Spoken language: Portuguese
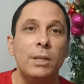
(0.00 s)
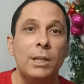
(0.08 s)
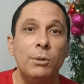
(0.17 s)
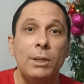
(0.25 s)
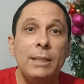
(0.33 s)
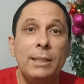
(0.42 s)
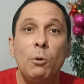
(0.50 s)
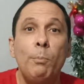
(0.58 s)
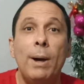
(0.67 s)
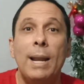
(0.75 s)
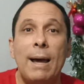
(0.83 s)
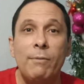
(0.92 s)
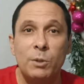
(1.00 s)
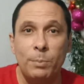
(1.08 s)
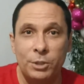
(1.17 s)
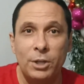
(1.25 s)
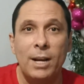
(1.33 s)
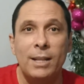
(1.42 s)
Eu nem tenho palavras
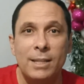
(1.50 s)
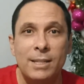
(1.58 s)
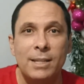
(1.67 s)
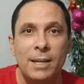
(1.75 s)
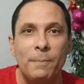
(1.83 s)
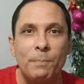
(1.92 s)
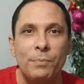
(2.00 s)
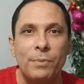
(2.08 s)
para te agradecer.